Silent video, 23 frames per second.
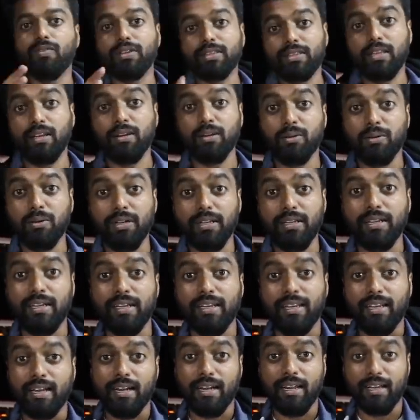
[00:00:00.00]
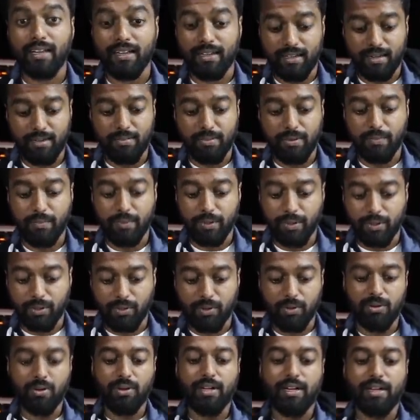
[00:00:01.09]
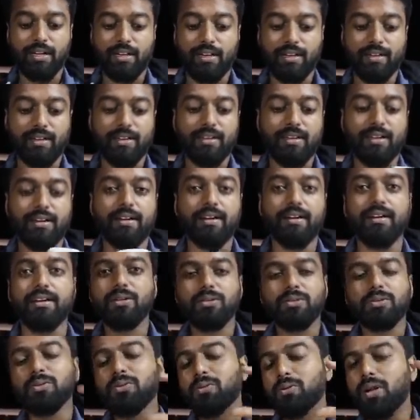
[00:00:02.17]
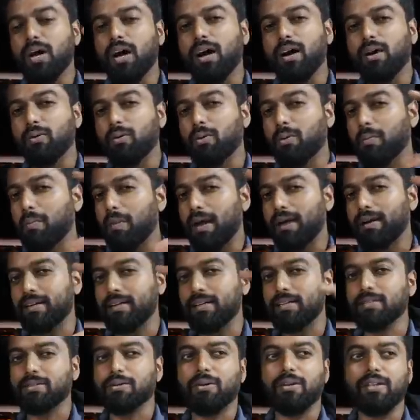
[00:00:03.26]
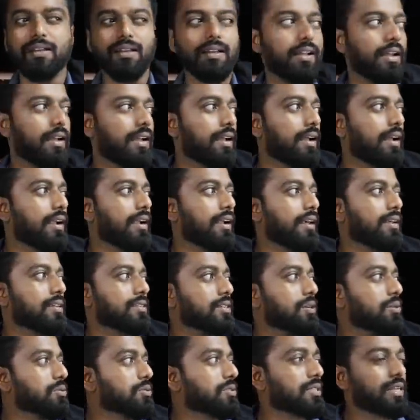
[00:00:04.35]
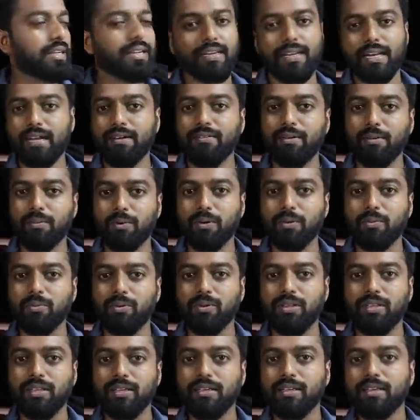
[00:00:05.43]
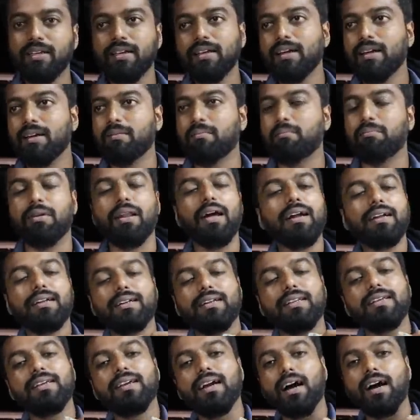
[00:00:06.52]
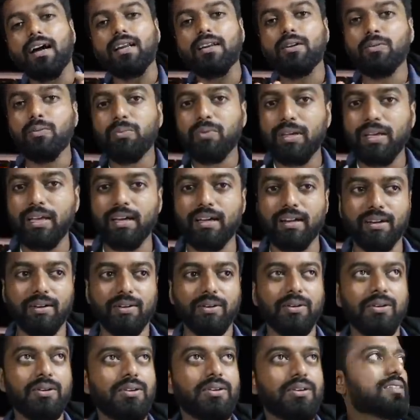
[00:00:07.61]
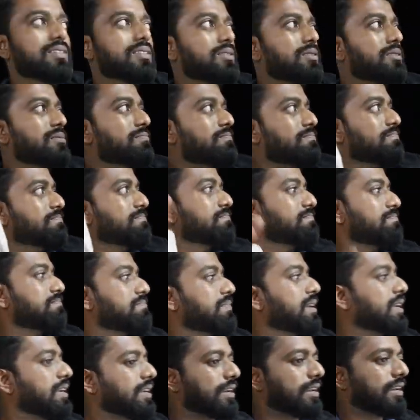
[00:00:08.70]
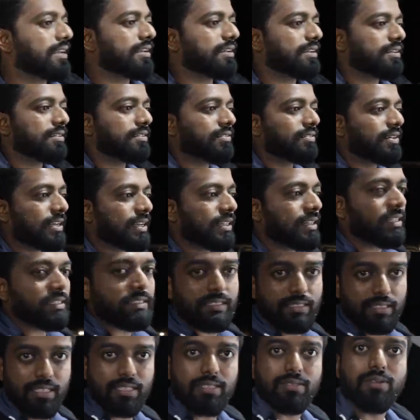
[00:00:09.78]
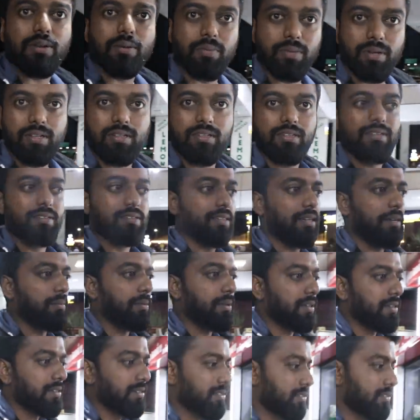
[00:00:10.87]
வத்தலகுண்டு ஏரியாவில் நம்ம இப்போ இருக்கோம் அண்ட் சூடாக ஒரு பிளாக் டீ சொல்லியிருக்கேன் ஏன்னா சவுத் சைட் ட்ராவல் பண்ணும்போது பிளாக் டீ அருமையாக இருக்கும் ஸோ பேக்கரி வேறு ஏதாச்சும் திங்ஸ் வேணுமா சாப்பிட